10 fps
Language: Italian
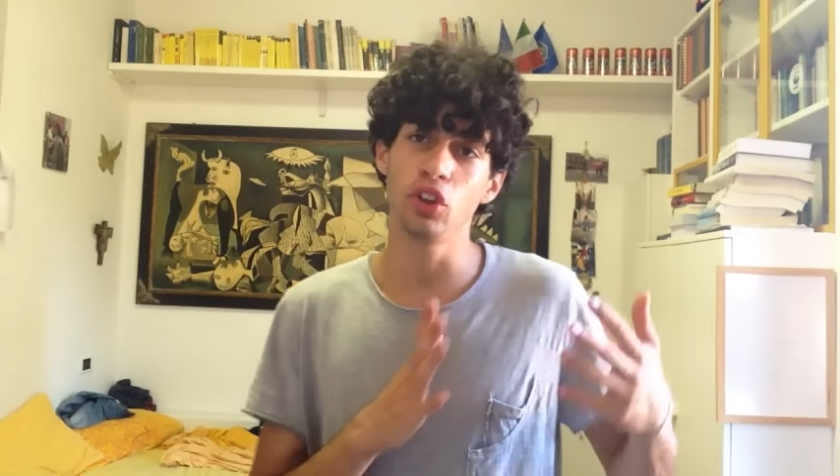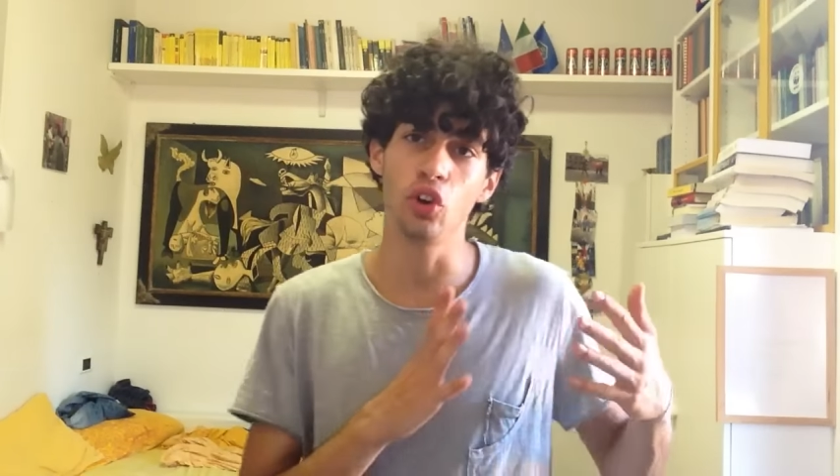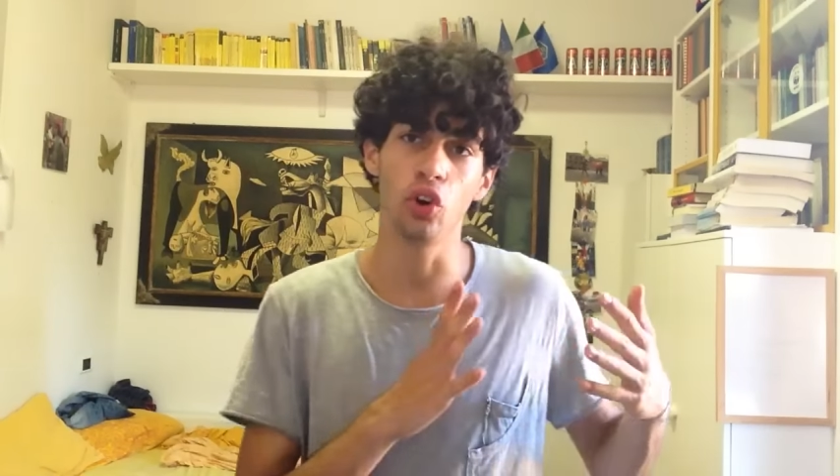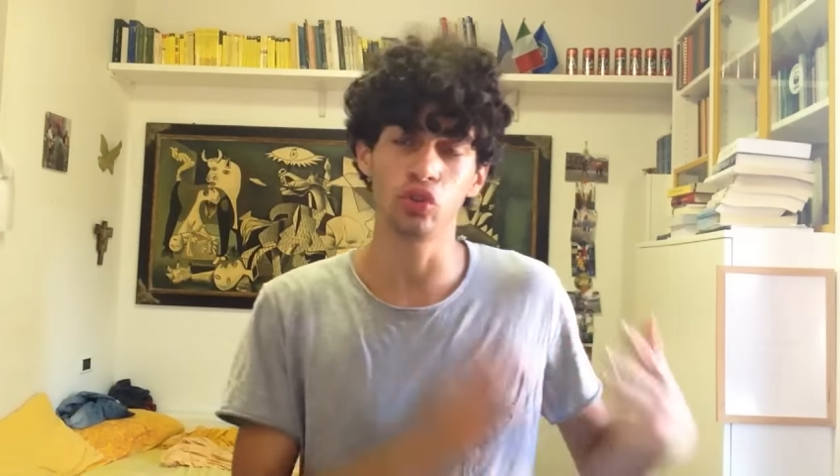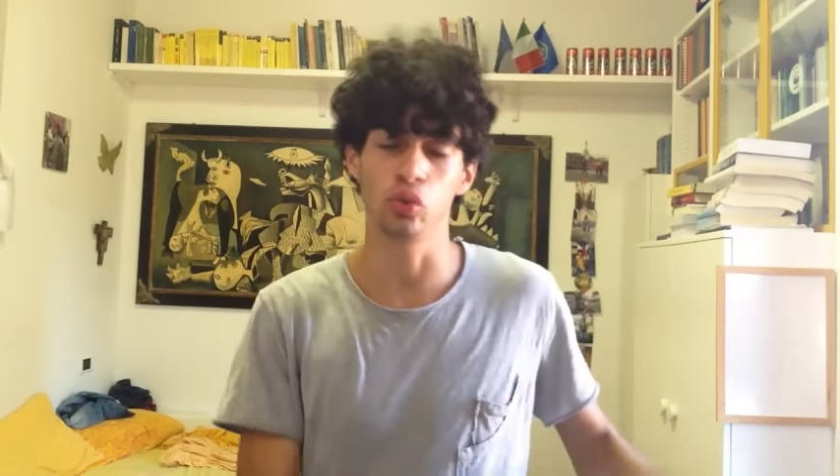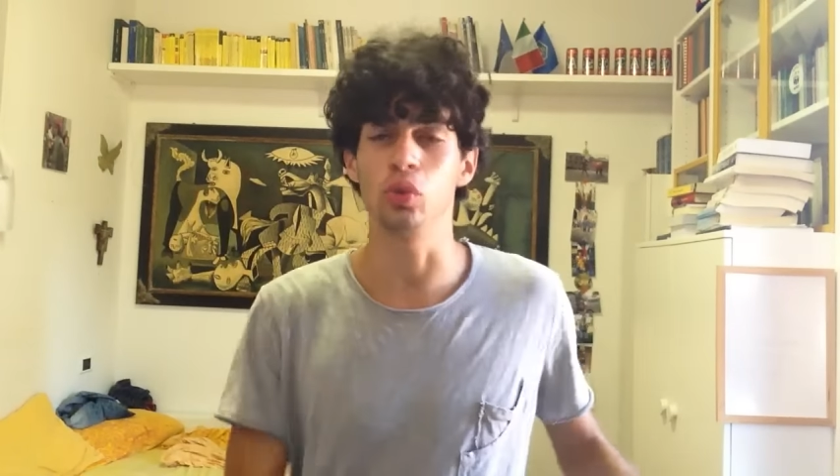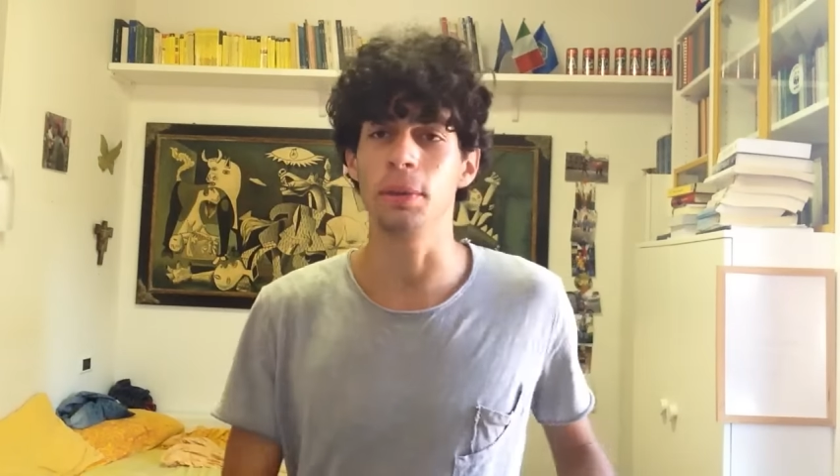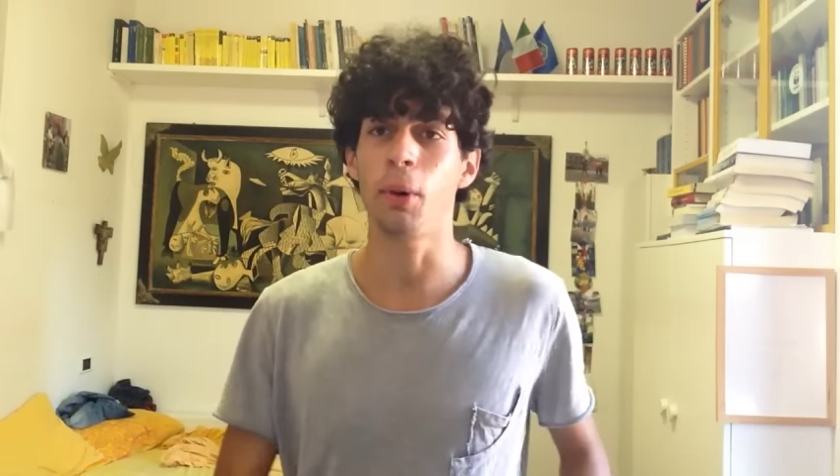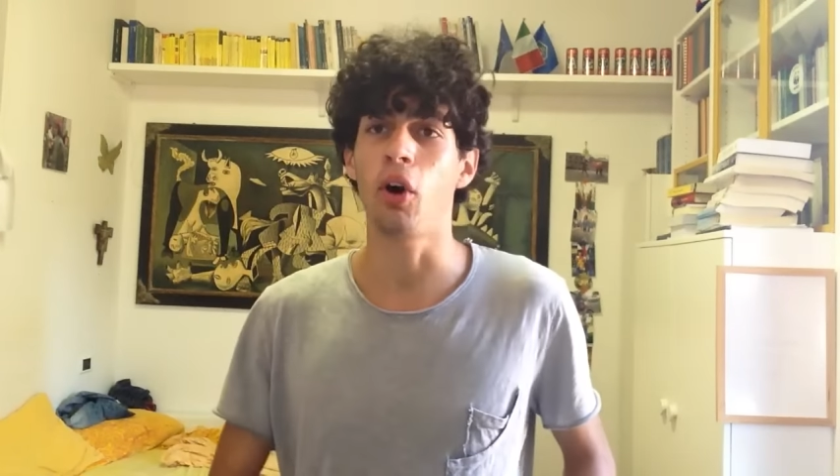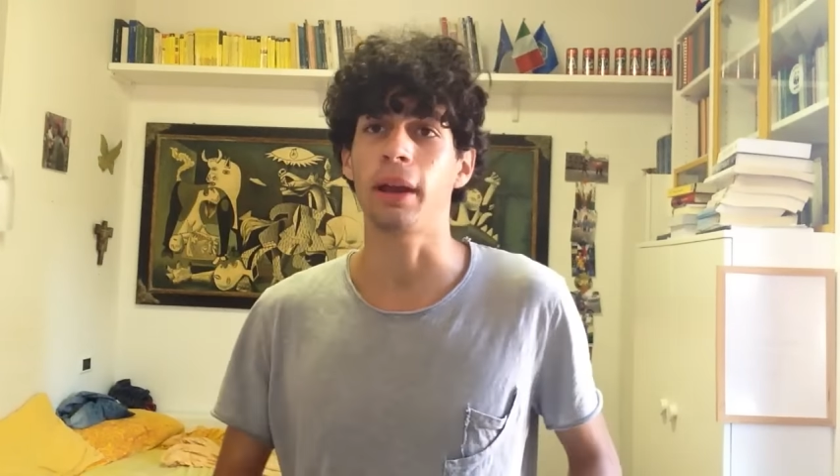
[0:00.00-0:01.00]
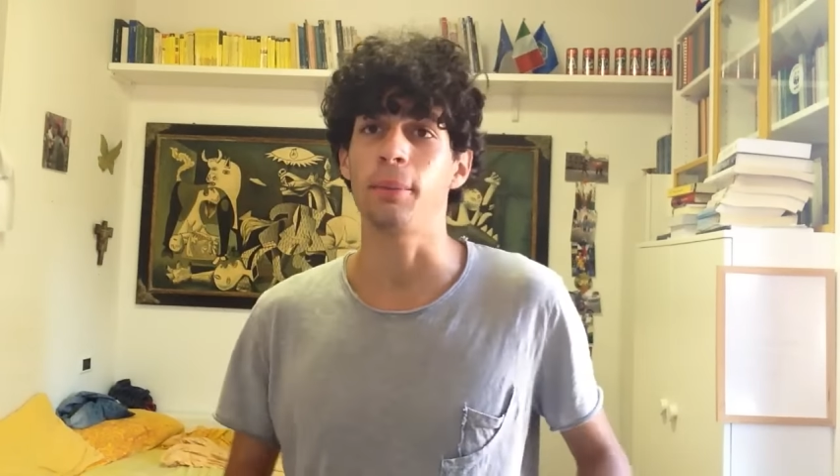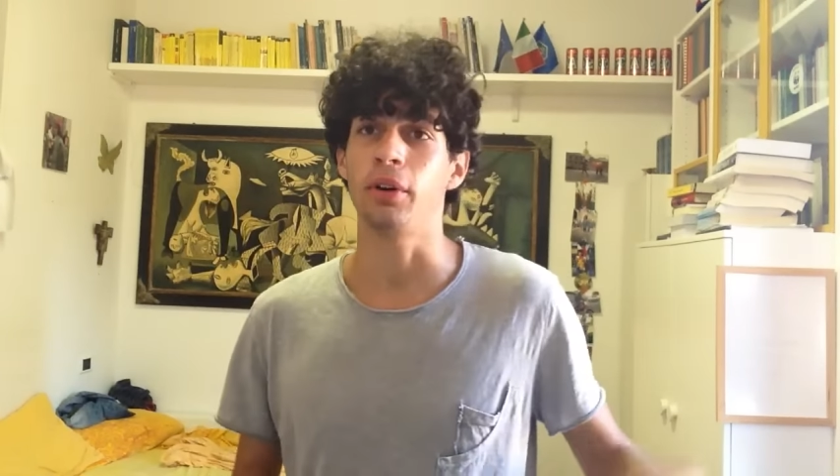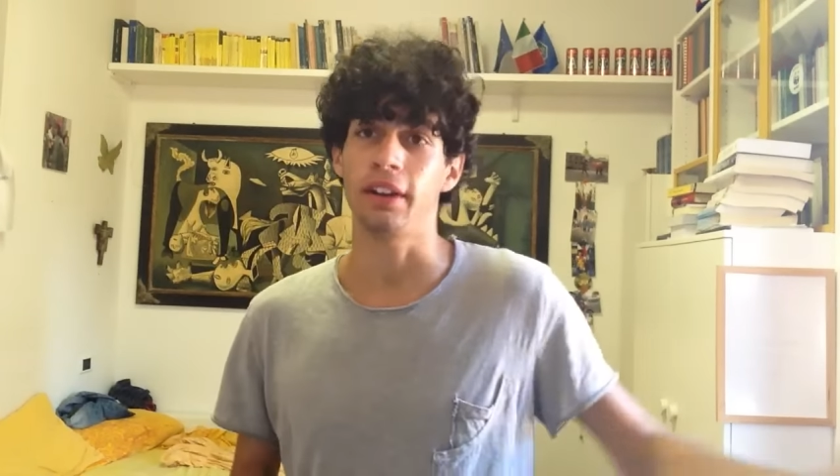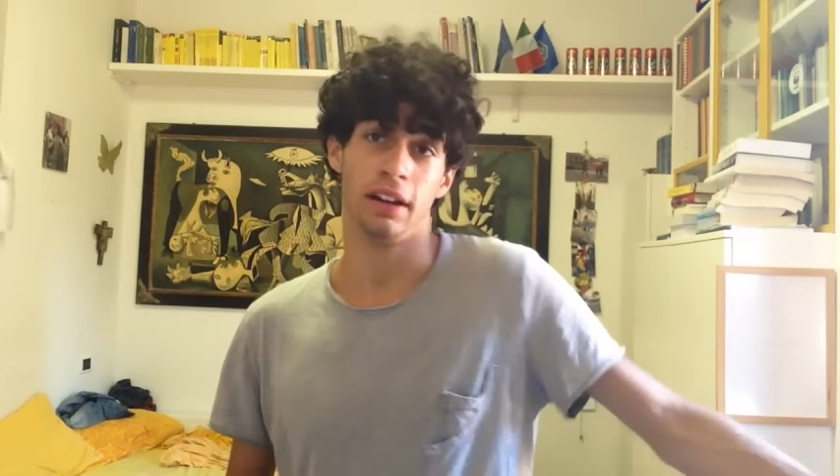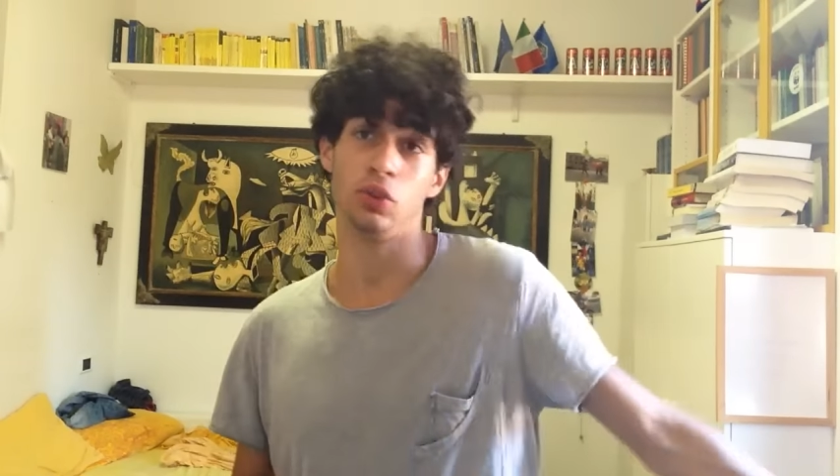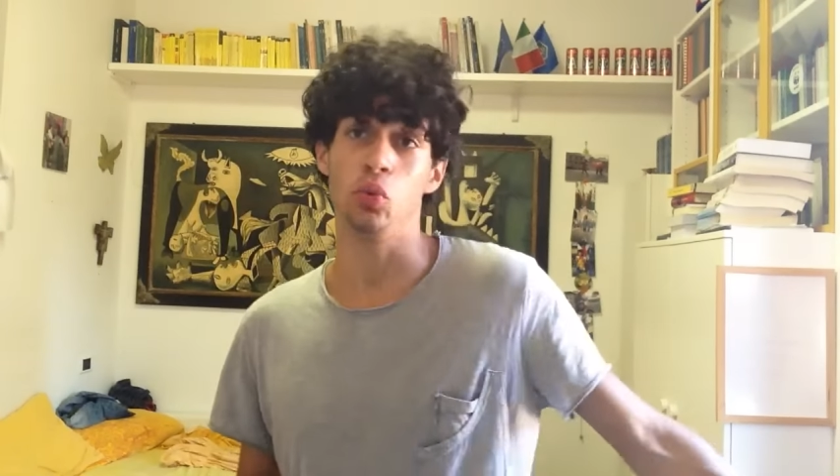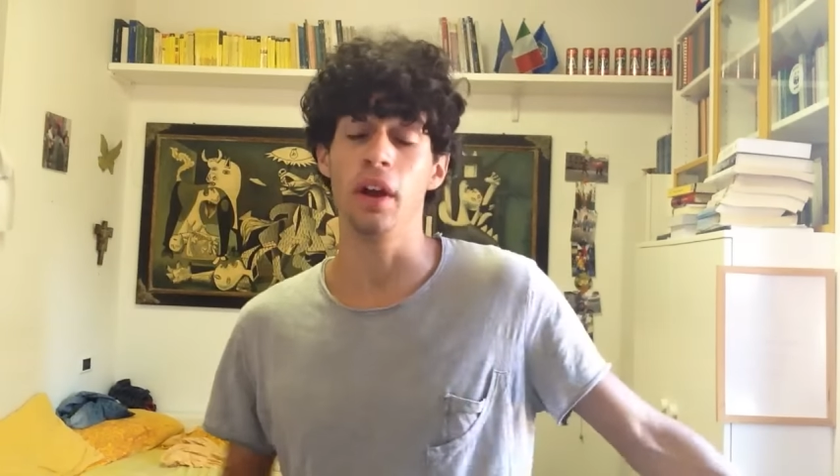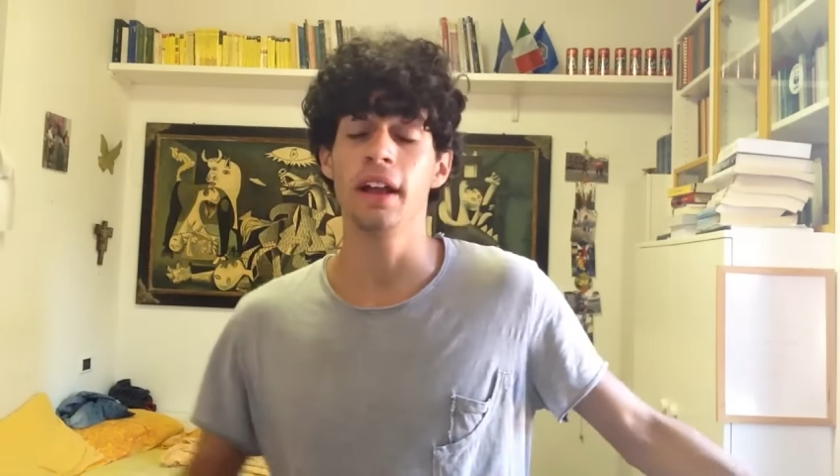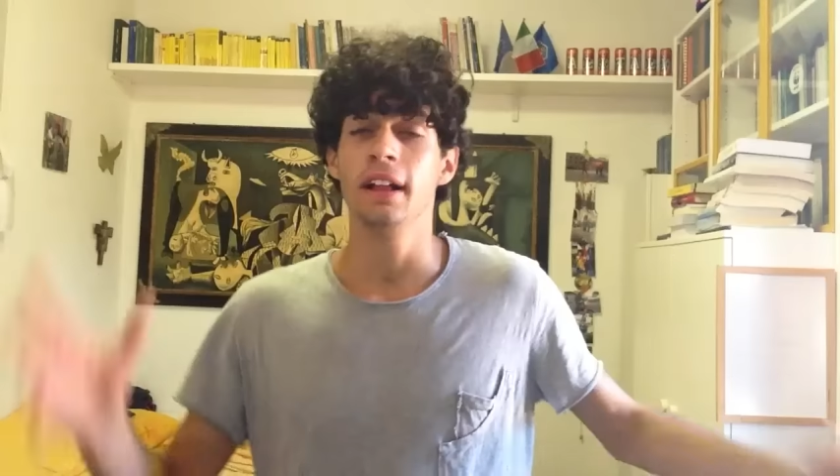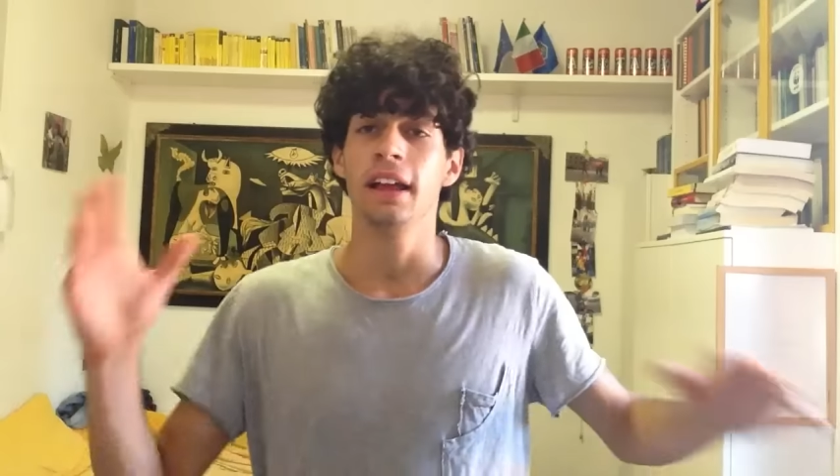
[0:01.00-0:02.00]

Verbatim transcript: video sui Pokémon, le due,